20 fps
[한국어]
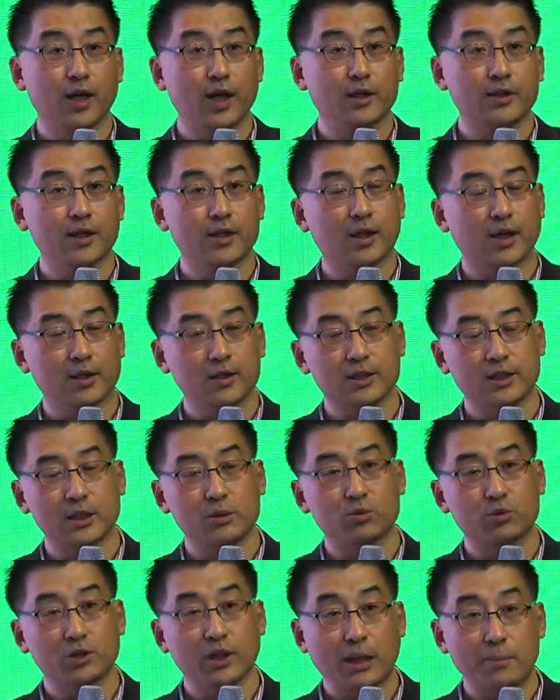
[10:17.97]
해야 되냐라는
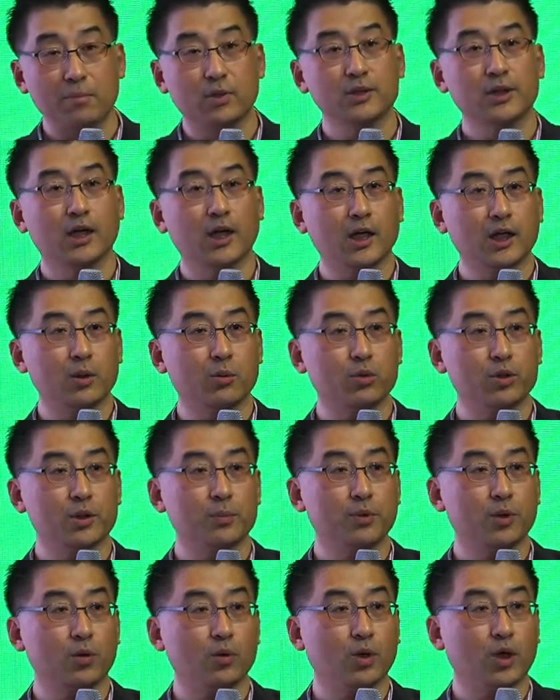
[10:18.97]
질문을 한번 생각해 보실
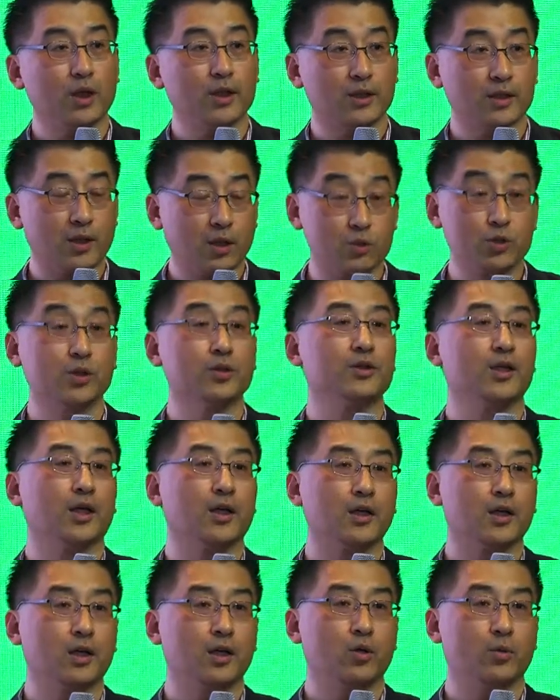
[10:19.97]
필요가 있다고 저는
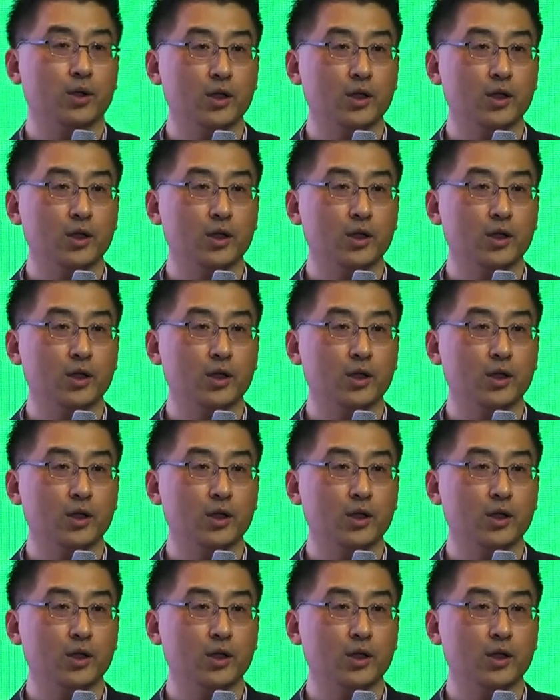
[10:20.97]
생각해요.